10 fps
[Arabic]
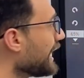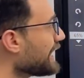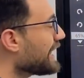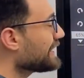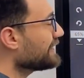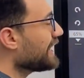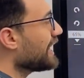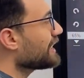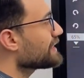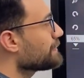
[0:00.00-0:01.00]
حاجة عندنا
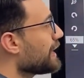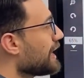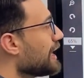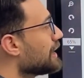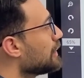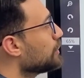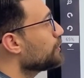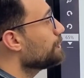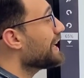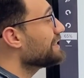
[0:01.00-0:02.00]
حاجة اسمها لو
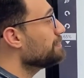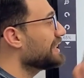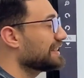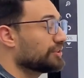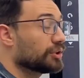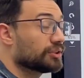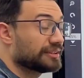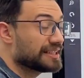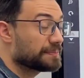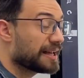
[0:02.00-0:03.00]

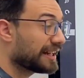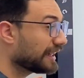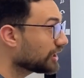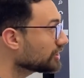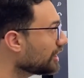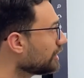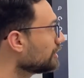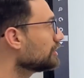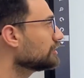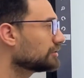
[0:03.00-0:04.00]
بادمنتون دي اسمها رياضة
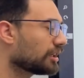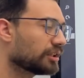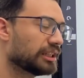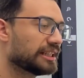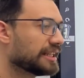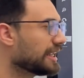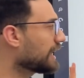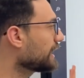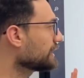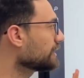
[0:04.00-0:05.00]
تقليدية
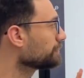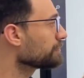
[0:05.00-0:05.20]
عادي